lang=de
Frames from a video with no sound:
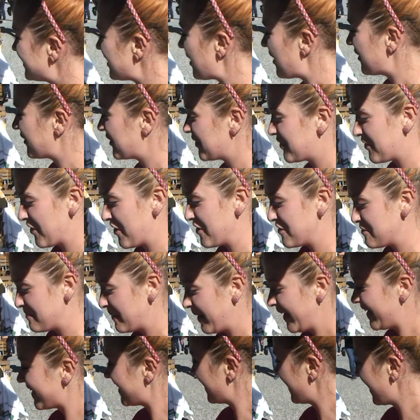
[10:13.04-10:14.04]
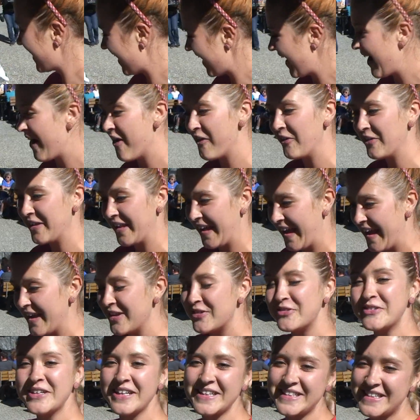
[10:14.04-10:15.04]
Das Land soll schmecken, gell? hauen
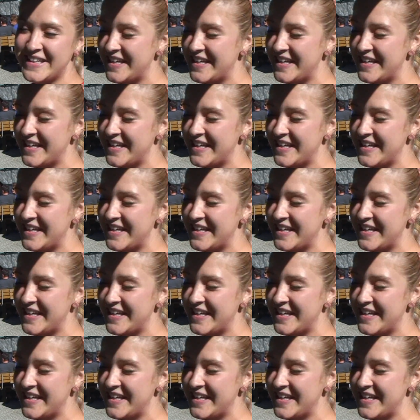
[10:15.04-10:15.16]
rein und es